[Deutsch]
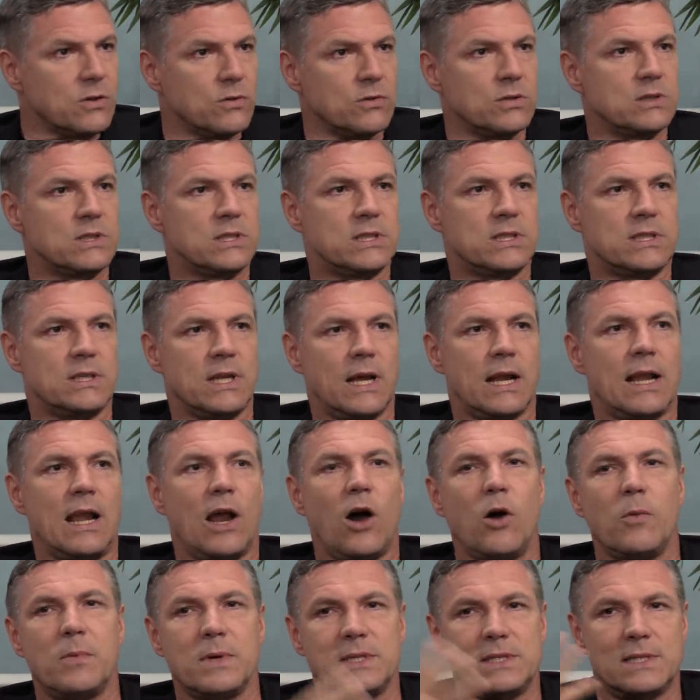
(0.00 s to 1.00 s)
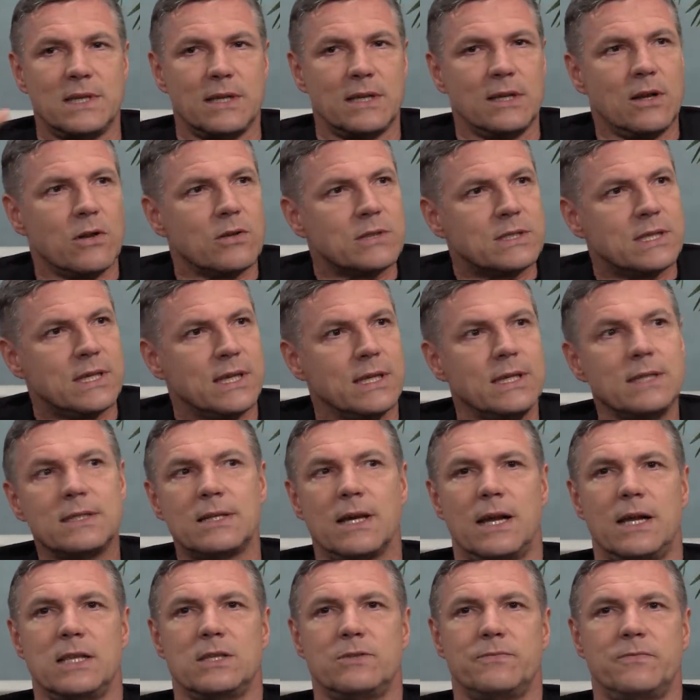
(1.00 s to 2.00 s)
Und der Glaube ist ja genau das
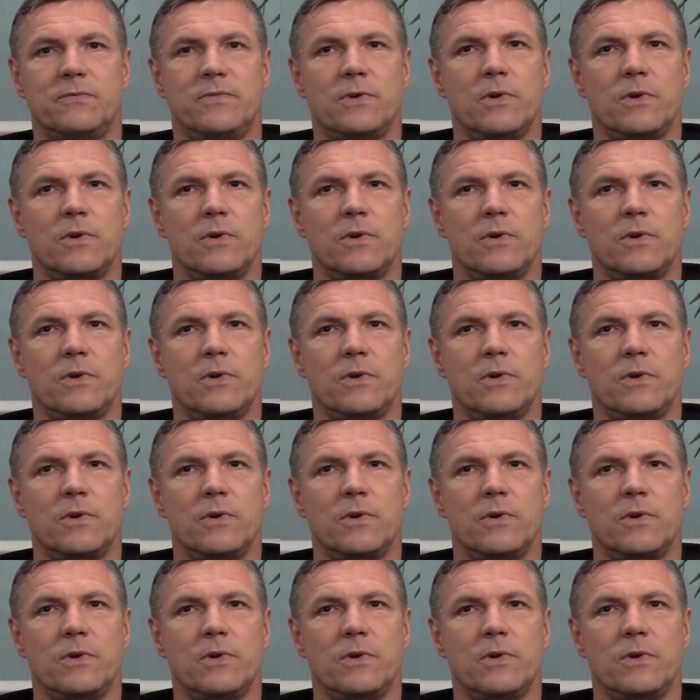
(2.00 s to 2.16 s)
Gegenteil.